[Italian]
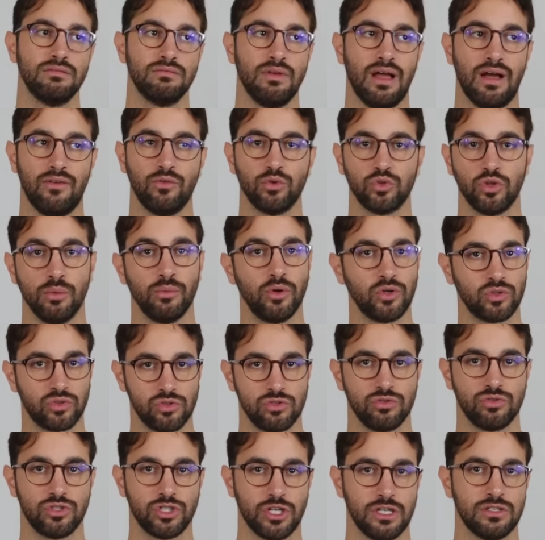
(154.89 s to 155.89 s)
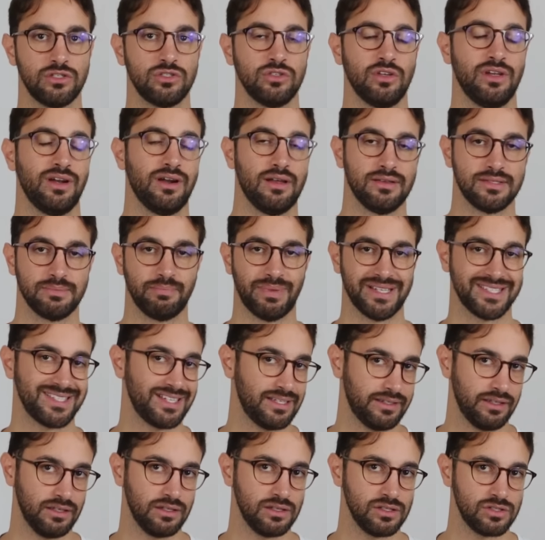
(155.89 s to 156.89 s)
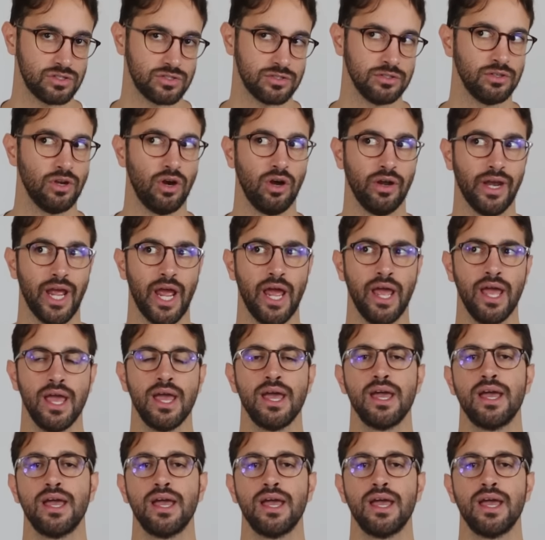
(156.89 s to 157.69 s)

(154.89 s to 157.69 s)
ha avuto molto successo nella passata edizione